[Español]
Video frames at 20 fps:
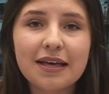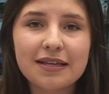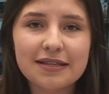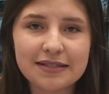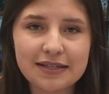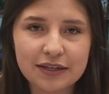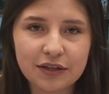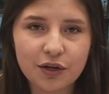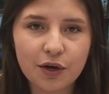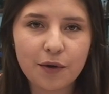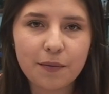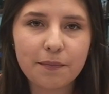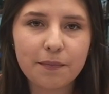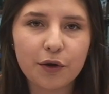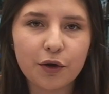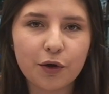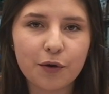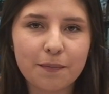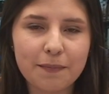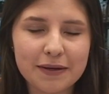sino
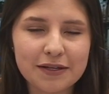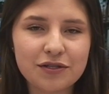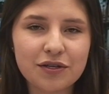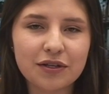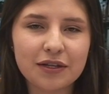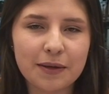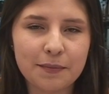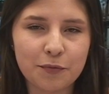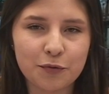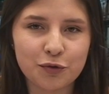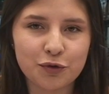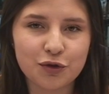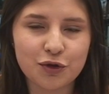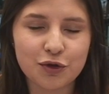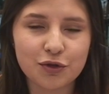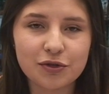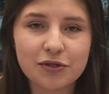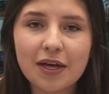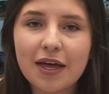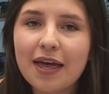preocupación de
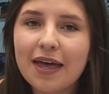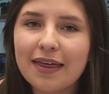muchos.